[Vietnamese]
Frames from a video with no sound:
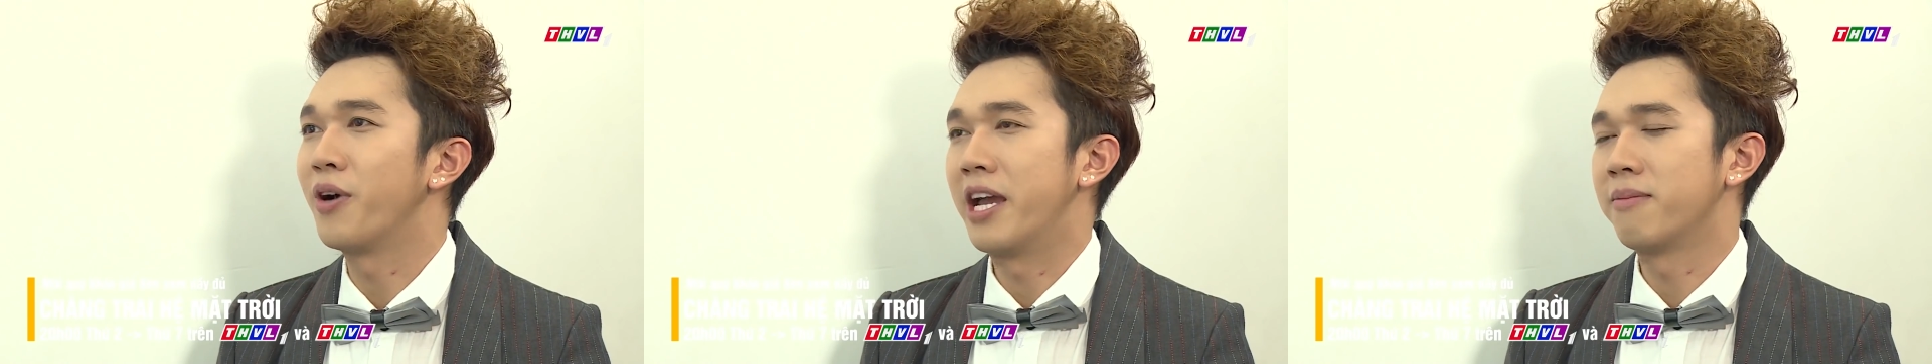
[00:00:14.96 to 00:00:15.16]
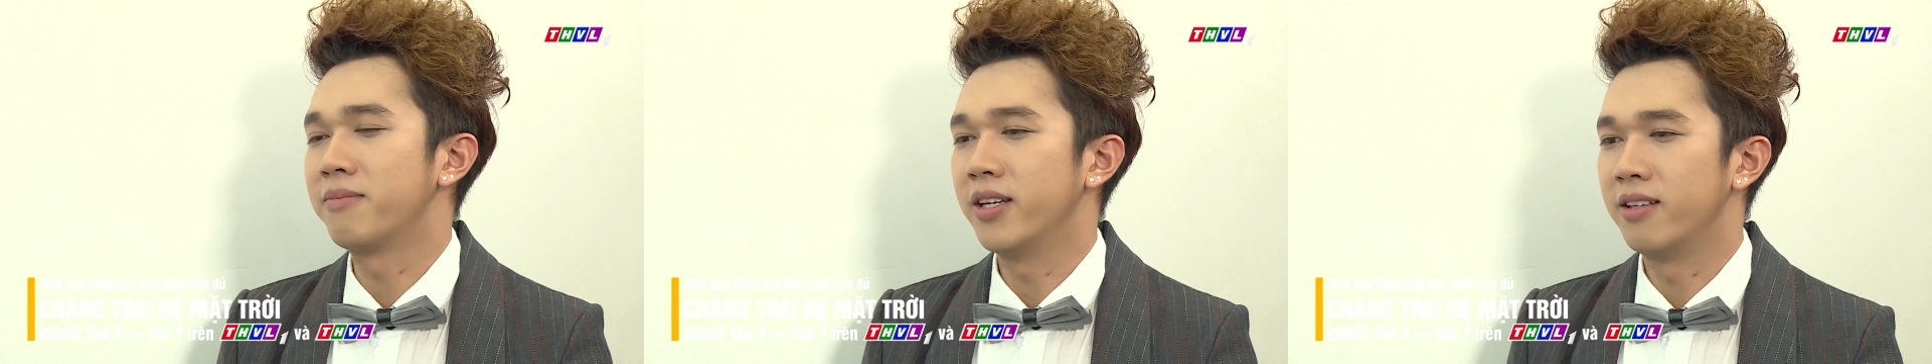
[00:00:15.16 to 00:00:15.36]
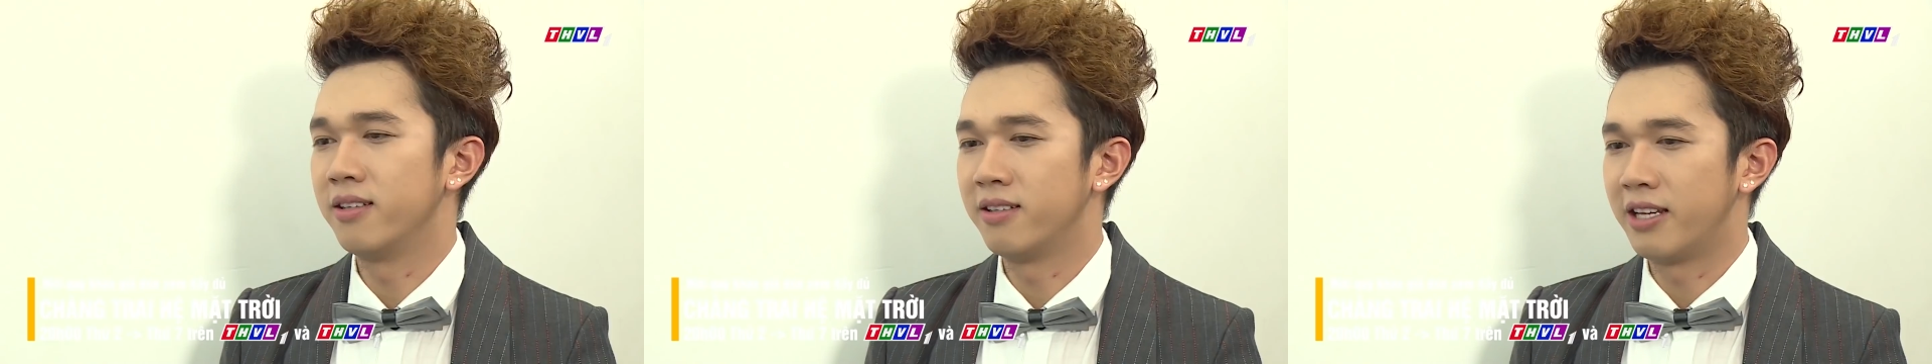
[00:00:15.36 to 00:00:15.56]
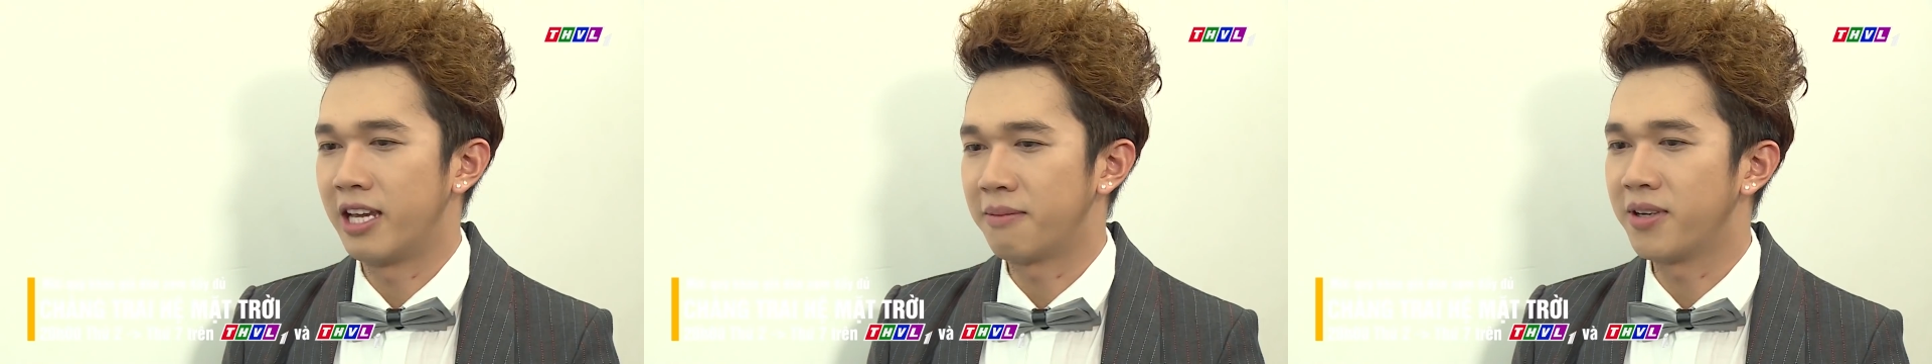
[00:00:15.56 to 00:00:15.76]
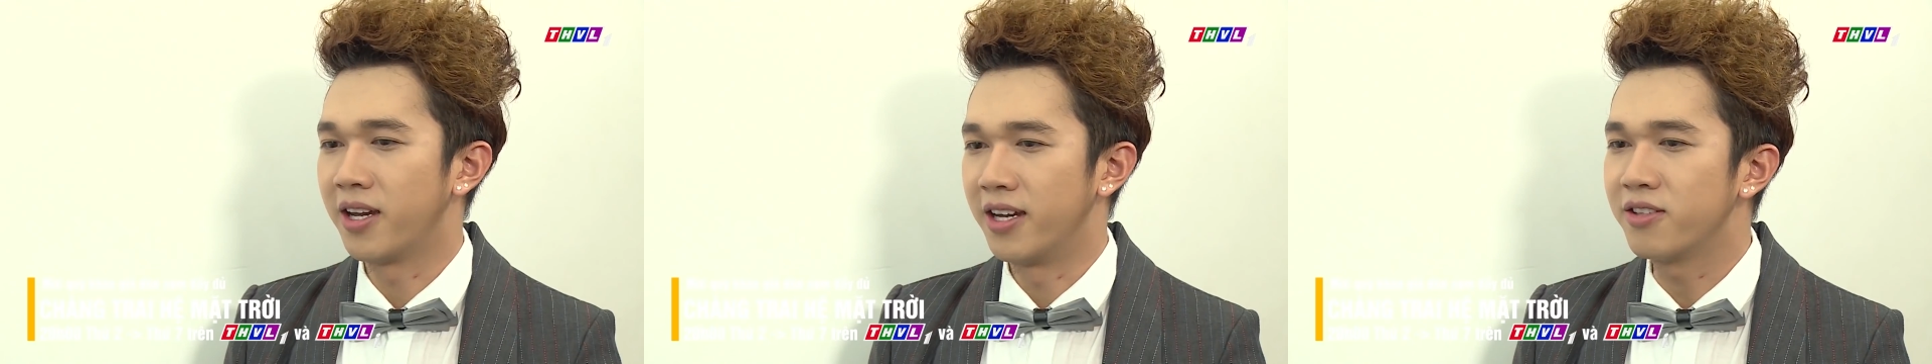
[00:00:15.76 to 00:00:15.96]
của em thì
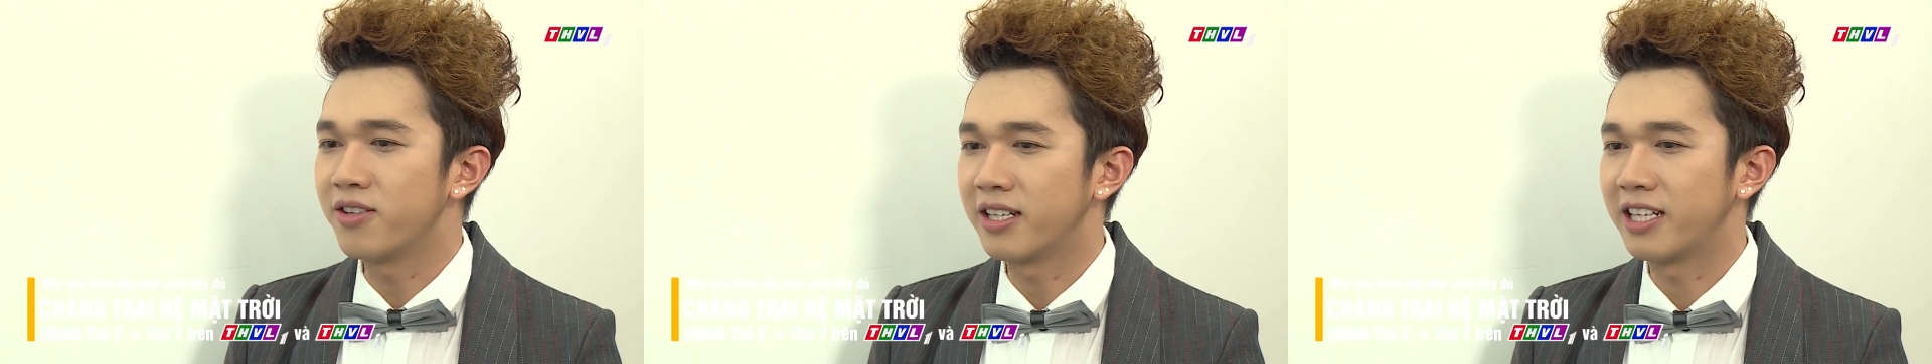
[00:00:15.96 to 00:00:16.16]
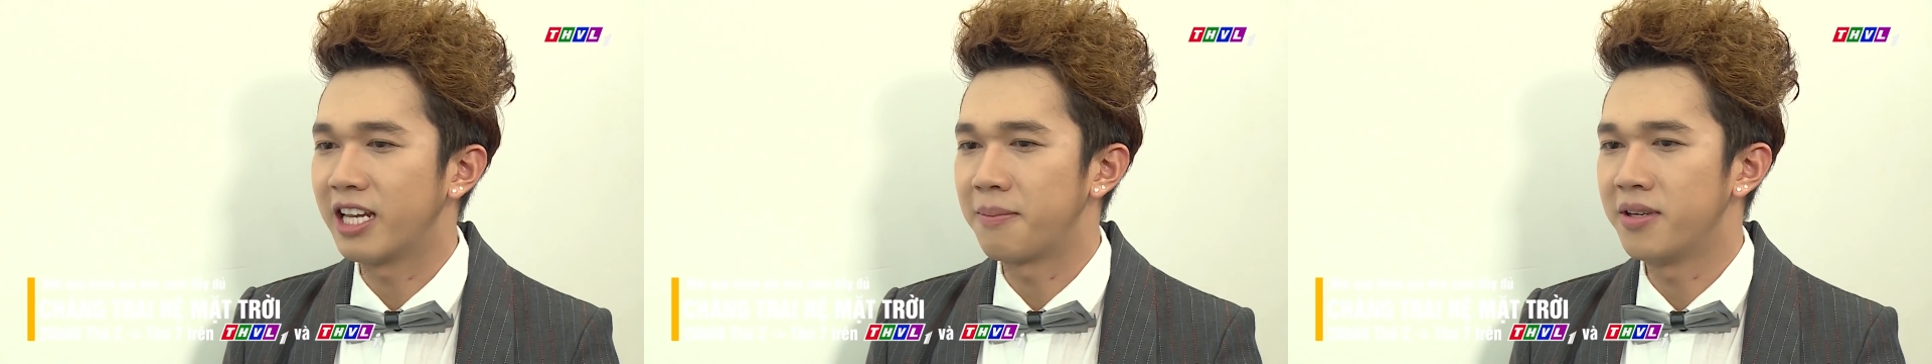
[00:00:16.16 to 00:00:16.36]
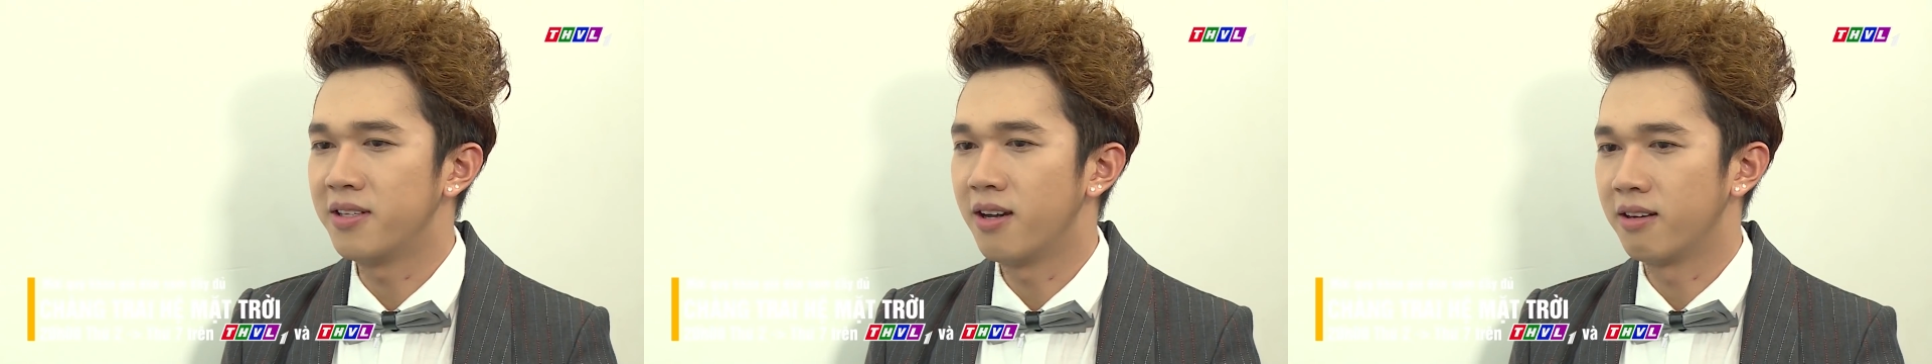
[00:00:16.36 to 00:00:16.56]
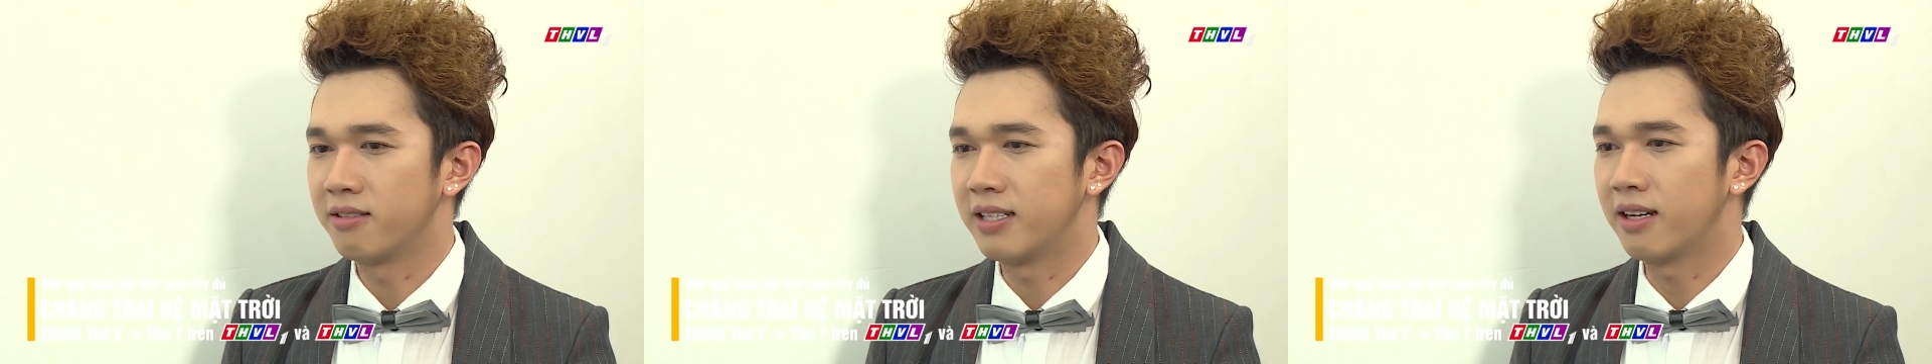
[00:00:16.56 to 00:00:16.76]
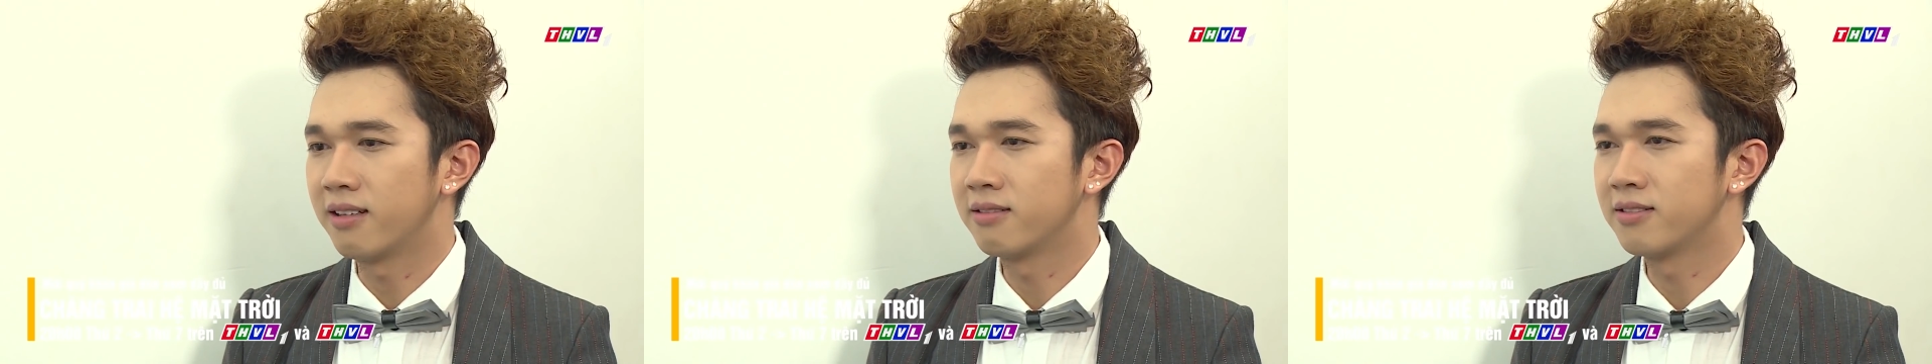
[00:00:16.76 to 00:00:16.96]
em kể cho anh nghe bây giờ
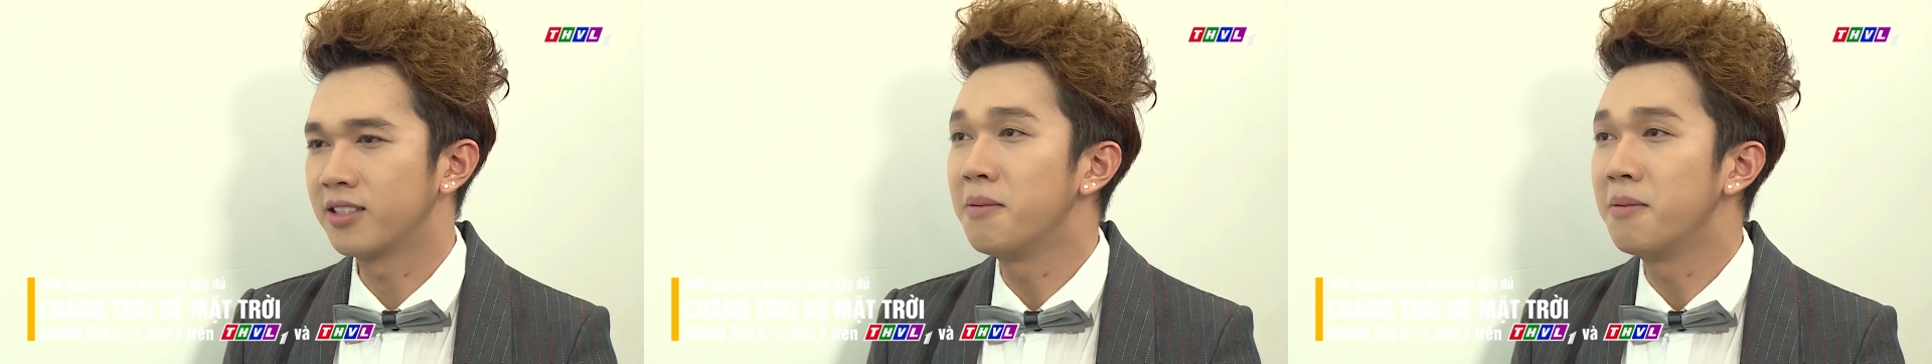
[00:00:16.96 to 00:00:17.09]
chắc